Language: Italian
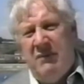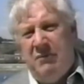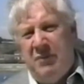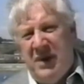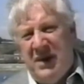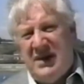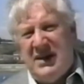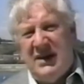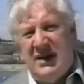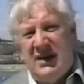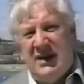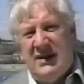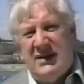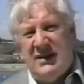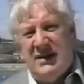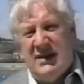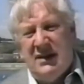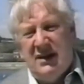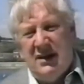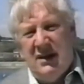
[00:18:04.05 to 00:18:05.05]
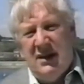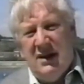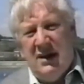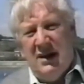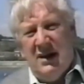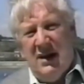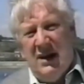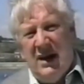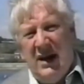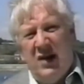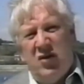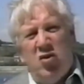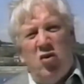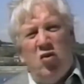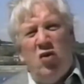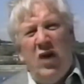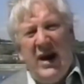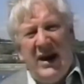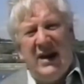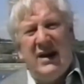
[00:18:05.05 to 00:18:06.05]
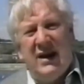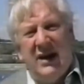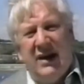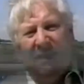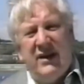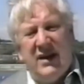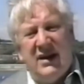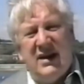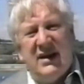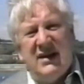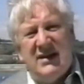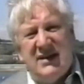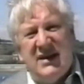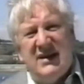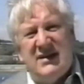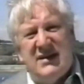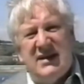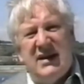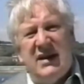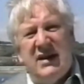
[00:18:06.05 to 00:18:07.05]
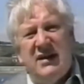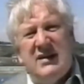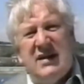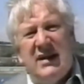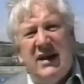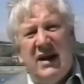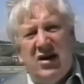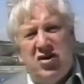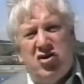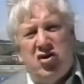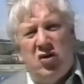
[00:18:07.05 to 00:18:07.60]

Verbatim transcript: oggi ci si può chiedere in quale misura questi avvenimenti